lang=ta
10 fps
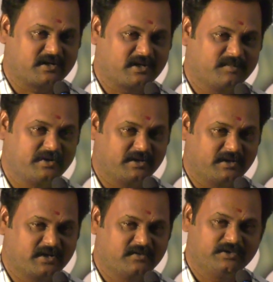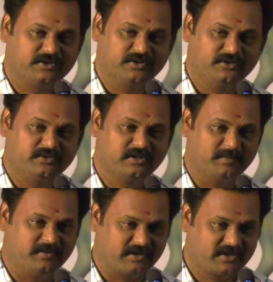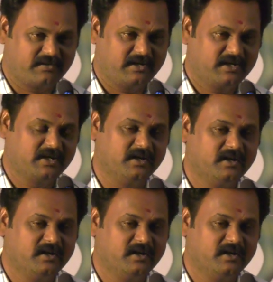ட்ராப் பண்ணுறதுக்காக வந்திருந்தோம் அப்போ வர வழியில்